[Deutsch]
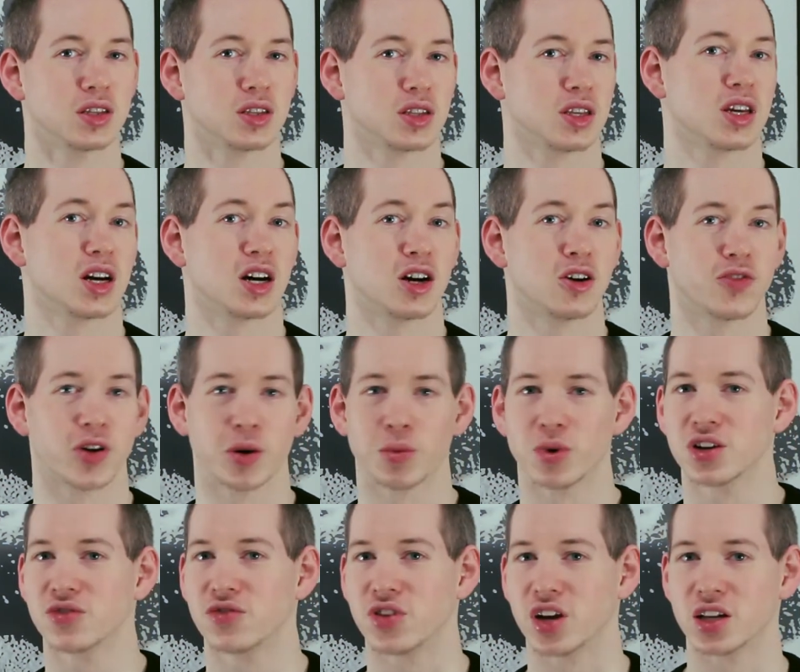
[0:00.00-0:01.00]
der auf
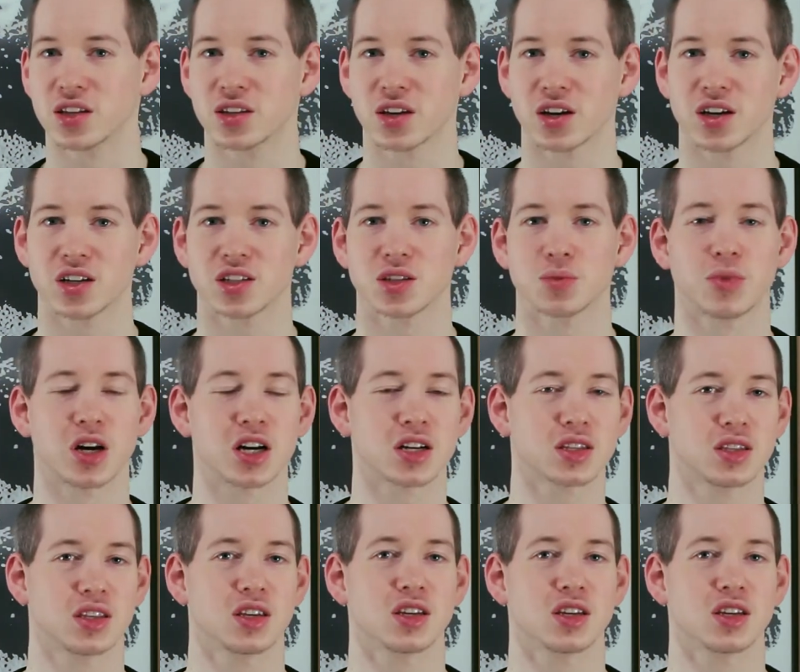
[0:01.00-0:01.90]
einmal eine Weltreise macht,